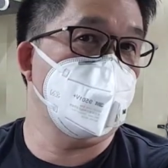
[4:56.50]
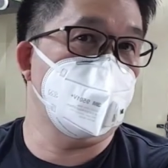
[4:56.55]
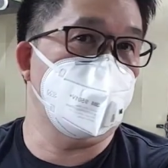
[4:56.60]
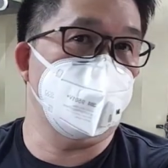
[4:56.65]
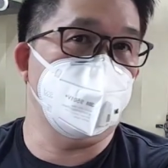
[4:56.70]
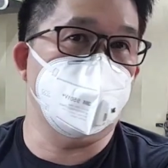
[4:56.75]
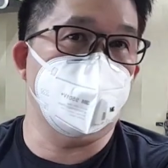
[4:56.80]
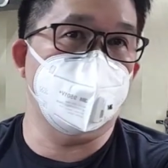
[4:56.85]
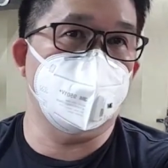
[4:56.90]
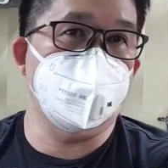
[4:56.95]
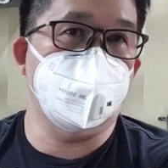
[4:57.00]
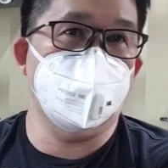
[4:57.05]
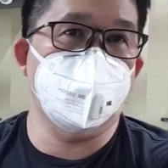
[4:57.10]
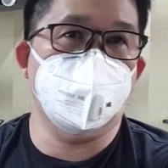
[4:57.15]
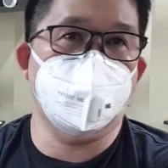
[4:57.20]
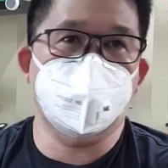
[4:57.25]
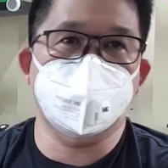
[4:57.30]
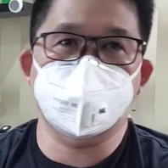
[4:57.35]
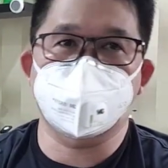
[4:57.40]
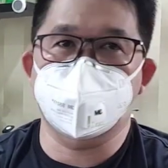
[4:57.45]
Ini dia
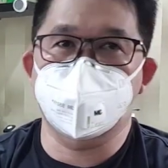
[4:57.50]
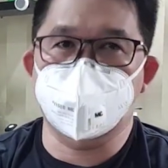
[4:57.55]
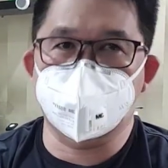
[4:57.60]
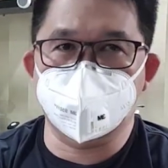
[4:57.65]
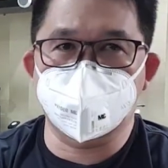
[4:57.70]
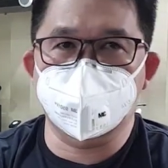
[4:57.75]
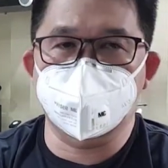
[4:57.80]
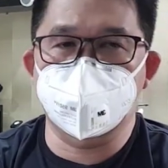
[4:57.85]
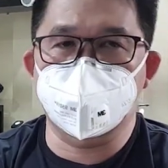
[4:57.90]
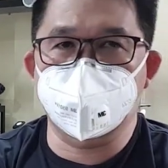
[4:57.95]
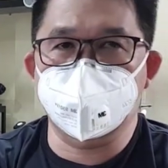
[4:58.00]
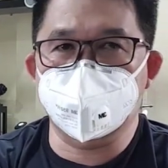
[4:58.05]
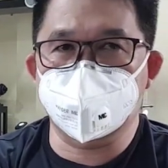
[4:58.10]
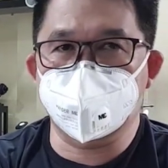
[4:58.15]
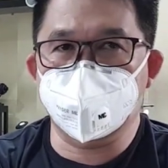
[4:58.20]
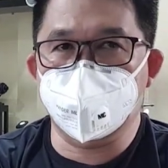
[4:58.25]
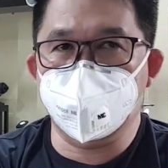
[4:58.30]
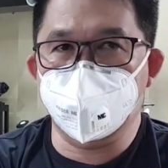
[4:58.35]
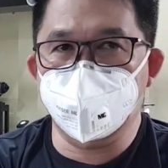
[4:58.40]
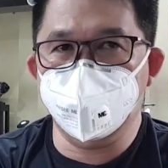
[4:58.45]
masker dari
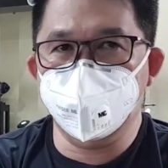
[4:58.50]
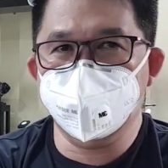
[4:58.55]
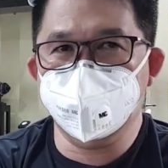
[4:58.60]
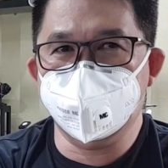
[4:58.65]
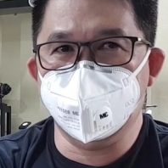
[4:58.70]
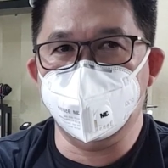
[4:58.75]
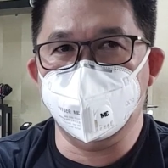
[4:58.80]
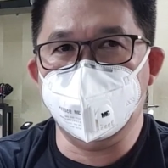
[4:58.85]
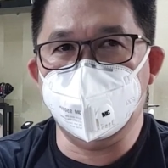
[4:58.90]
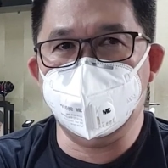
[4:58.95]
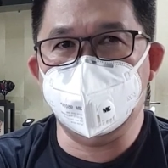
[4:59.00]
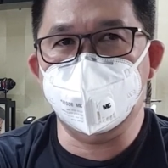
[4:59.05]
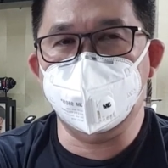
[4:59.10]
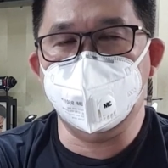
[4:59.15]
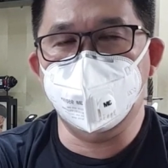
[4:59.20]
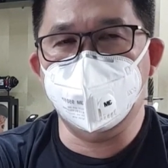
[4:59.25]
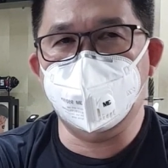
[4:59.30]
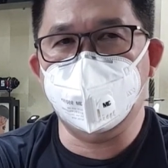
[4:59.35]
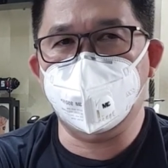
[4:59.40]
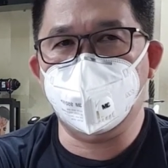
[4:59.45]
3M
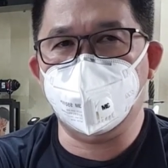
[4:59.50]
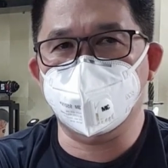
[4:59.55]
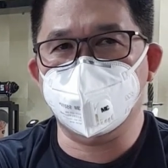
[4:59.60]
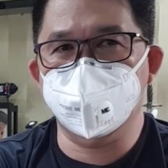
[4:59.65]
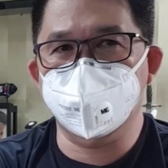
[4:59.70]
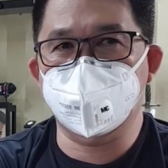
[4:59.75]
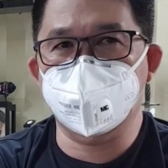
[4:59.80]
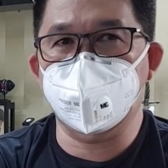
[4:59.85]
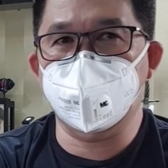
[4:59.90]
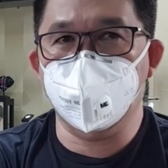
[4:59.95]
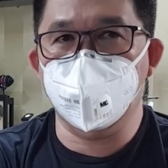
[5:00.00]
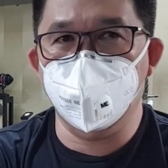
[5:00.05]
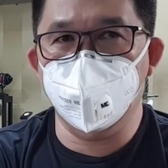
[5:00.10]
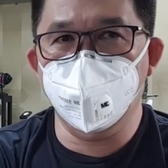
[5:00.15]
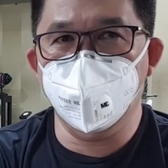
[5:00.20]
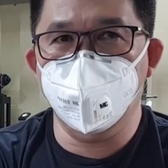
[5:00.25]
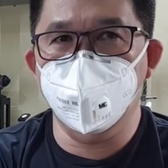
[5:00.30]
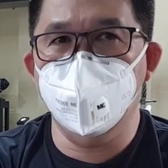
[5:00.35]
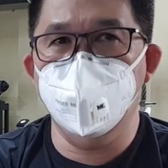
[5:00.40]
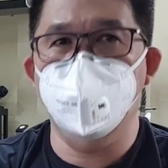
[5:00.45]

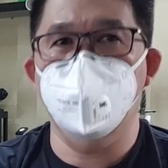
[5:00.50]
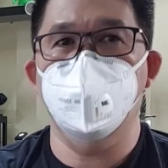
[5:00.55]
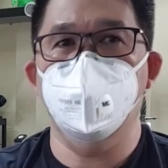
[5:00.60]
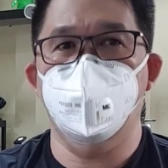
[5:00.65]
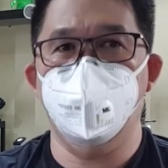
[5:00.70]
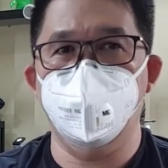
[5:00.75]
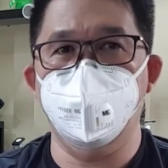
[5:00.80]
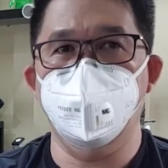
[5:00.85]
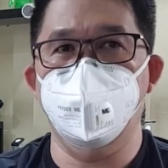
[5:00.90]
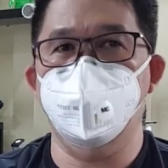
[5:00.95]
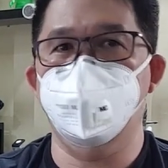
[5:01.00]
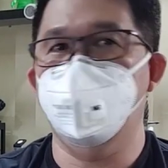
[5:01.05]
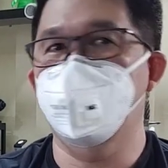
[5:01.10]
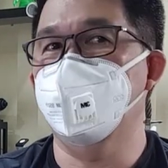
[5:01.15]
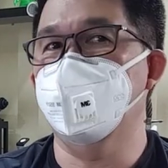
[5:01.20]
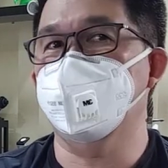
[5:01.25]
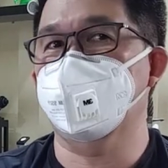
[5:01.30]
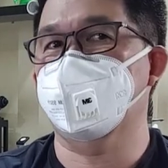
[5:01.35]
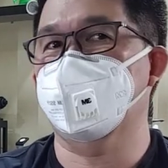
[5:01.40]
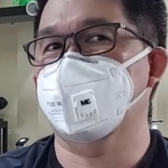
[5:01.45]
9501 V+.
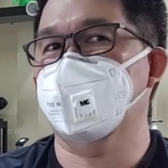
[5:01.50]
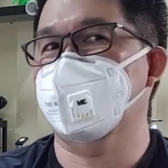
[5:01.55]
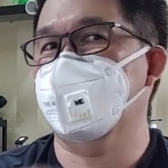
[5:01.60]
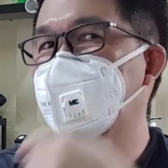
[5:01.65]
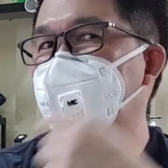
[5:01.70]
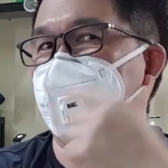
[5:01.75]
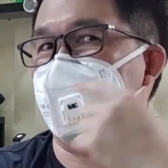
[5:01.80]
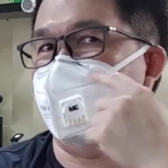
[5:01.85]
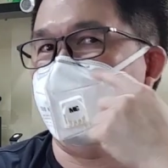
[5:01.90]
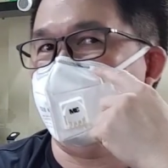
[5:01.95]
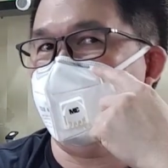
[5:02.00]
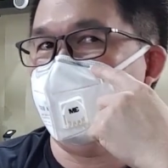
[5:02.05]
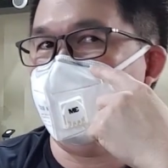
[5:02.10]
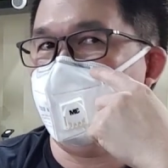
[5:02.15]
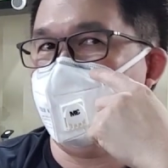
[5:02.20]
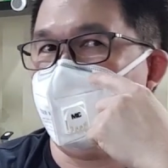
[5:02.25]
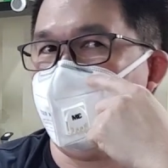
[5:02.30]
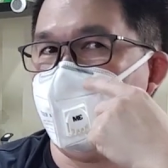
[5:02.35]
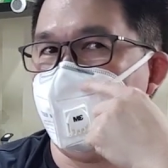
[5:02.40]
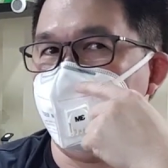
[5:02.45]
plus Artinya
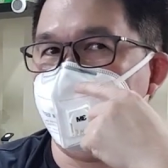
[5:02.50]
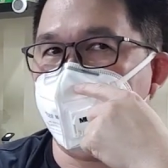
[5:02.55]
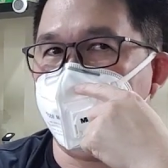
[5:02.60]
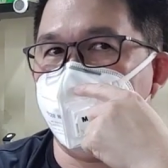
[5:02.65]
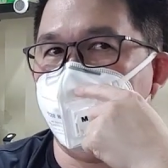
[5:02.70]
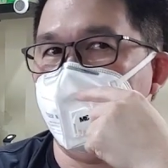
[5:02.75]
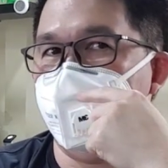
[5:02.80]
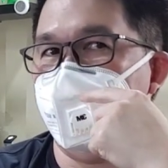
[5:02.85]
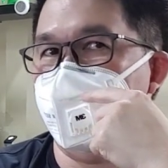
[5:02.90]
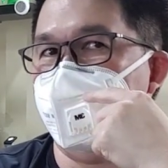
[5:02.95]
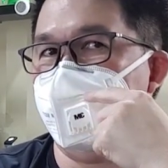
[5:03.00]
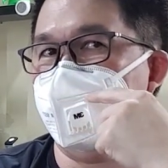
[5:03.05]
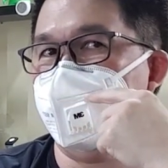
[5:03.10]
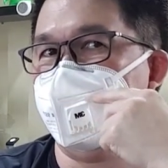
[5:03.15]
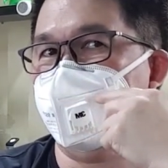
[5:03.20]
dia ada tambahan